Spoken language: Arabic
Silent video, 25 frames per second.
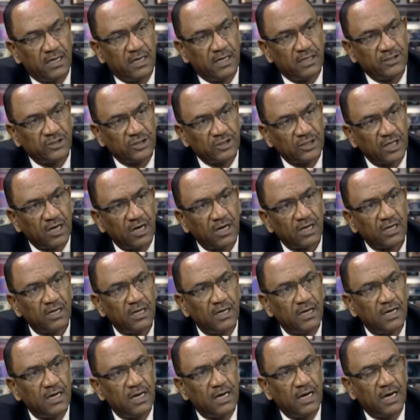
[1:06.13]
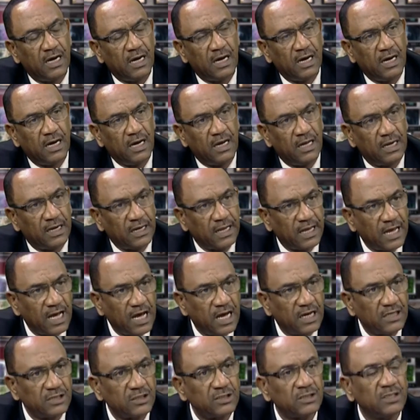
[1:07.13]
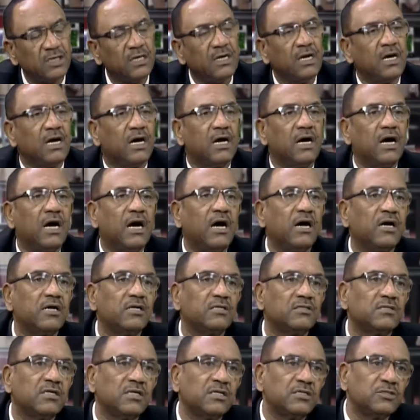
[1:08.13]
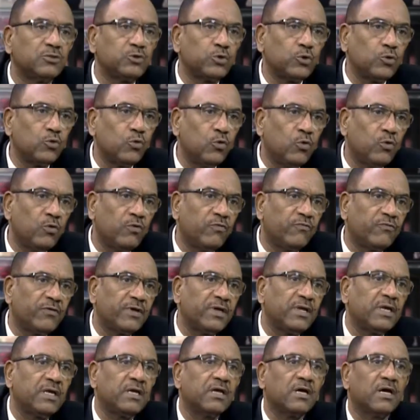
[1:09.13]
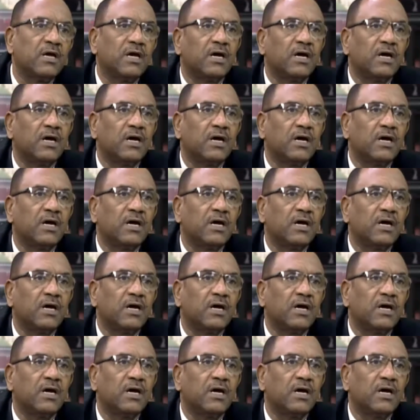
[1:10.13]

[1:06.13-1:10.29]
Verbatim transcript: الشرق القاش أيضا سيول في